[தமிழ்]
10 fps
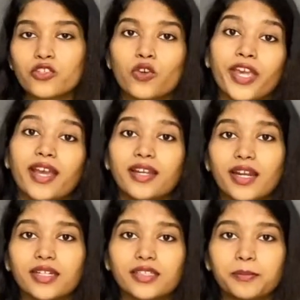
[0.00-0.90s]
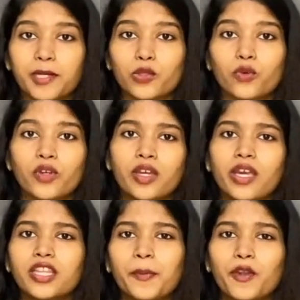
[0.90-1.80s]
ஸோ எங்கே நடக்குதுன்னு பார்த்தோம்
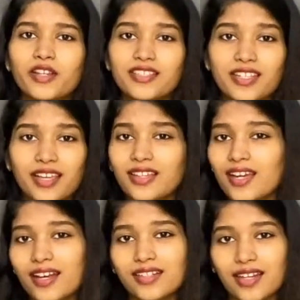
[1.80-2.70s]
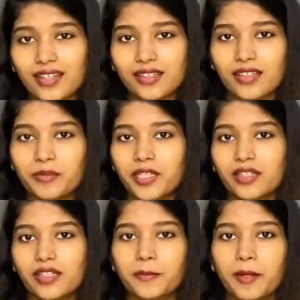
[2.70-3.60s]
இந்த ப்ரொட்டஸ்ட் எதுக்காக நடக்குது
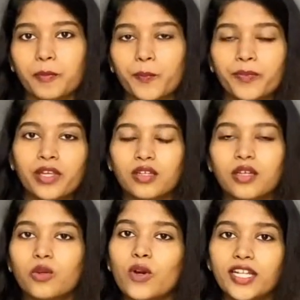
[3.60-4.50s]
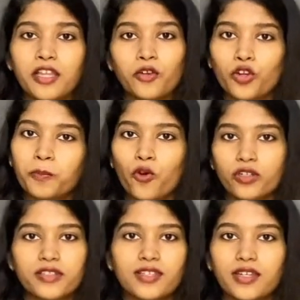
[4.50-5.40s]
அப்படின்றத பார்ப்போம் குவாதர் ஒரு
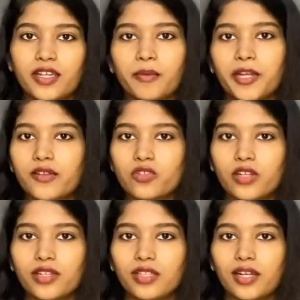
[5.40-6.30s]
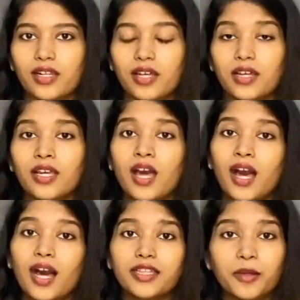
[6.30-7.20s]
போர்ட் சிட்டி அப்படின்னு சொல்லியிருந்தேன் இல்லையா
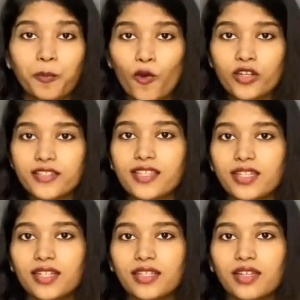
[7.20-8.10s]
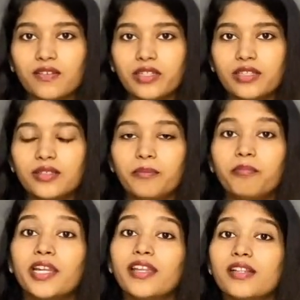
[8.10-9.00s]
அந்த போர்ட் சிட்டியில் தான் வந்து
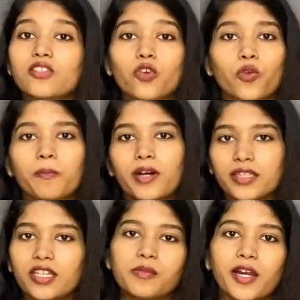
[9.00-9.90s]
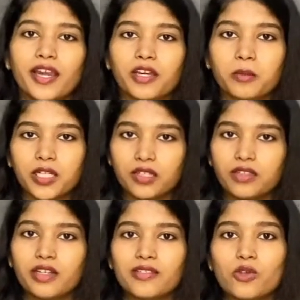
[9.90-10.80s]
மினரல்ஸும் ரொம்ப அதிகமாக கிடைக்குமா
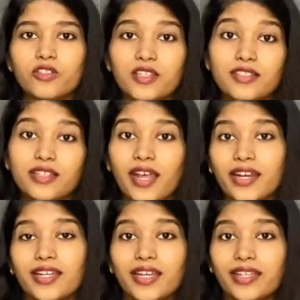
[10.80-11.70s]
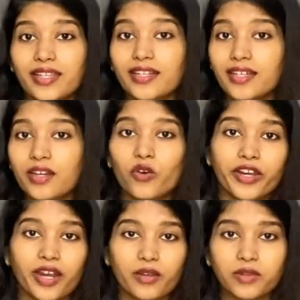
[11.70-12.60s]
அதாவது ரிசோர்ஸஸ் நிறைய இருக்கிற
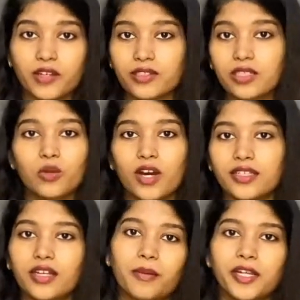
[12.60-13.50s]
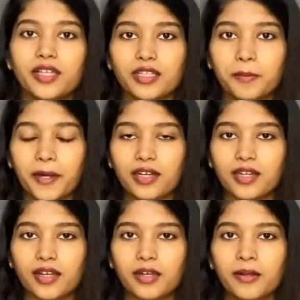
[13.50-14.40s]
ஒரு இடம் தான் வந்து குவாதர் அப்படிங்கிறத பார்க்குறாங்க